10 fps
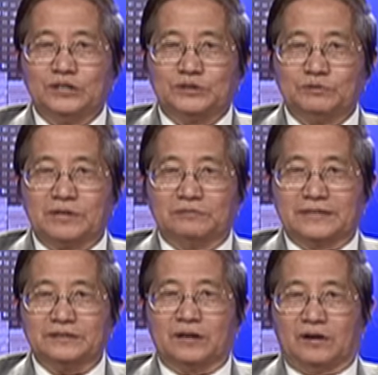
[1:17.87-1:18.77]
Trung Cộng
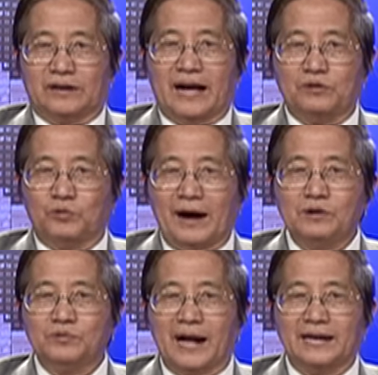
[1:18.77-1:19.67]
đã tỏ ra quá
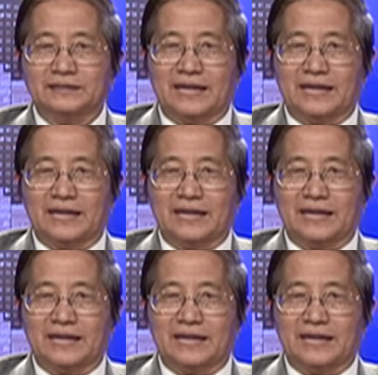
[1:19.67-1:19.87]
hung hăng,